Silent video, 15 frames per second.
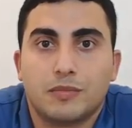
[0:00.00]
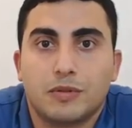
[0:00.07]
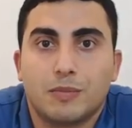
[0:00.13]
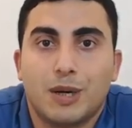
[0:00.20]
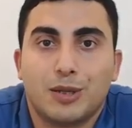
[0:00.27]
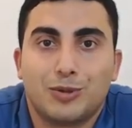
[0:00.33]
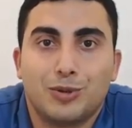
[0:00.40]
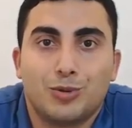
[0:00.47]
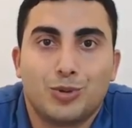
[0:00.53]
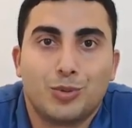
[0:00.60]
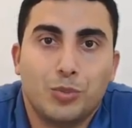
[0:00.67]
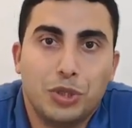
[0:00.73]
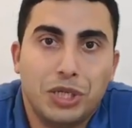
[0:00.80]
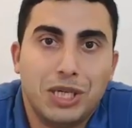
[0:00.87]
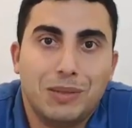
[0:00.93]
maddi
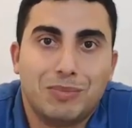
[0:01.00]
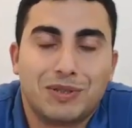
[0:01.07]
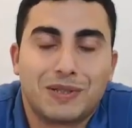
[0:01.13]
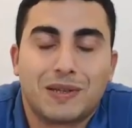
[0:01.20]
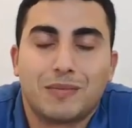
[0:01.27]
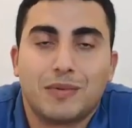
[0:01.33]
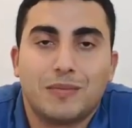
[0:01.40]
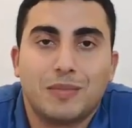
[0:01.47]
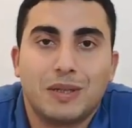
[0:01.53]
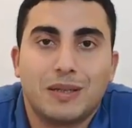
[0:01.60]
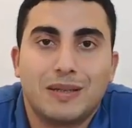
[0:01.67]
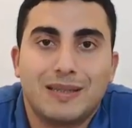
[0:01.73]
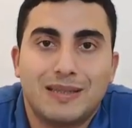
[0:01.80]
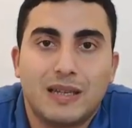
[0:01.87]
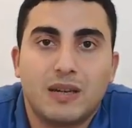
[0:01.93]
durumu iyiymiş gibi bir
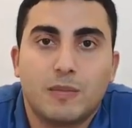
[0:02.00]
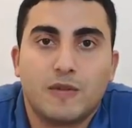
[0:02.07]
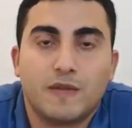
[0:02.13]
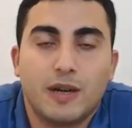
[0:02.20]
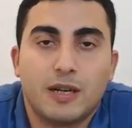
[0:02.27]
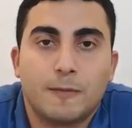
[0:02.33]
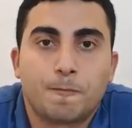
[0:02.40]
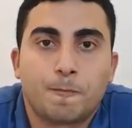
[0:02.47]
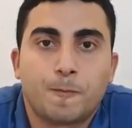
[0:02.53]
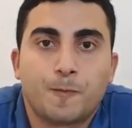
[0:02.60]
izlenimi var.